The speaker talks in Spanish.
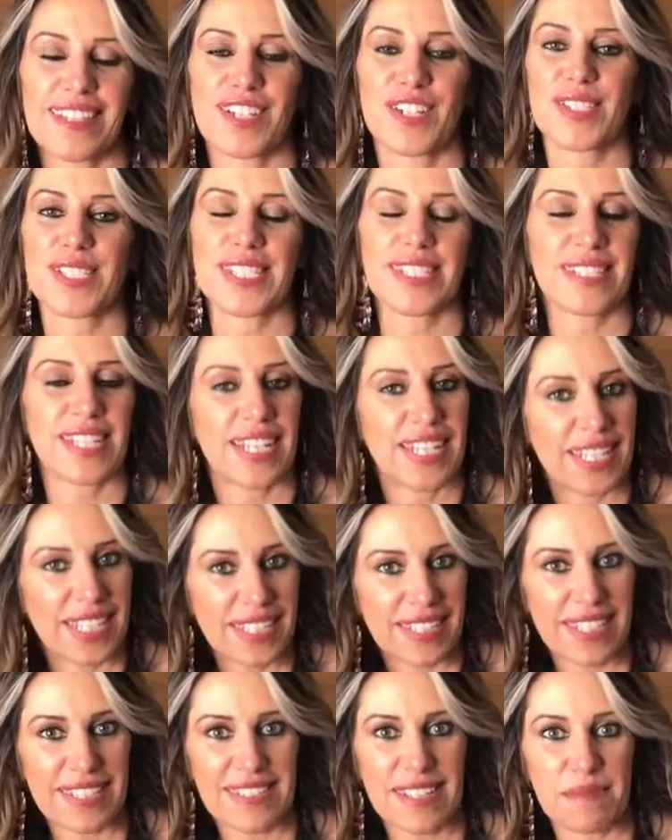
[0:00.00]
de cosas tan
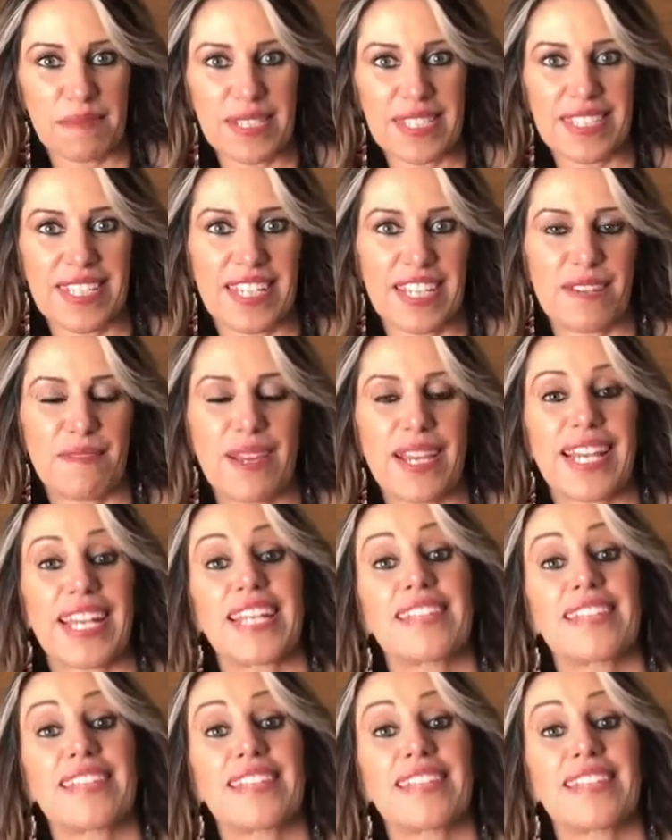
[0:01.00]
lindas que me escriben.